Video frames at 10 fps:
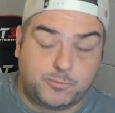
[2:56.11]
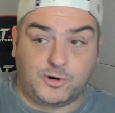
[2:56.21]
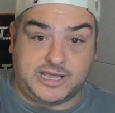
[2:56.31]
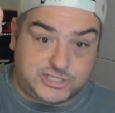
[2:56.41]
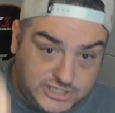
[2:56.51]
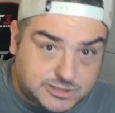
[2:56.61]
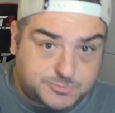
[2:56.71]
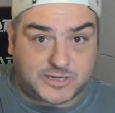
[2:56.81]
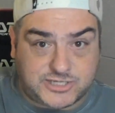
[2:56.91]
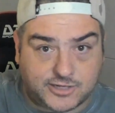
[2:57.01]
porque
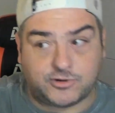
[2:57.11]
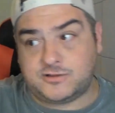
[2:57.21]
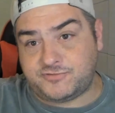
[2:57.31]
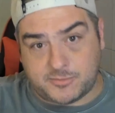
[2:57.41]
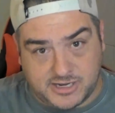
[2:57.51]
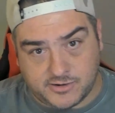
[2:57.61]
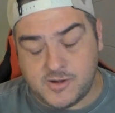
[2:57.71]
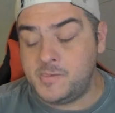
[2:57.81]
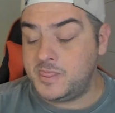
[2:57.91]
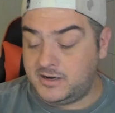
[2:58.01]
disse pra diretoria do Flamengo,
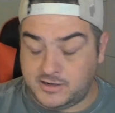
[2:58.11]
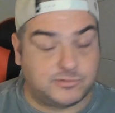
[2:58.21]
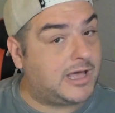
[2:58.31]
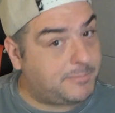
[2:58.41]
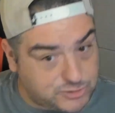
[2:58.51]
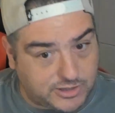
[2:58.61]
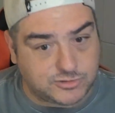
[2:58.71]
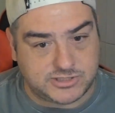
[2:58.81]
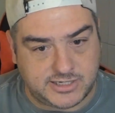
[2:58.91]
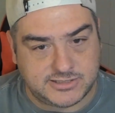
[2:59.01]
não dá para jogar
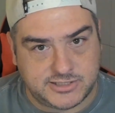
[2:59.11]
os três.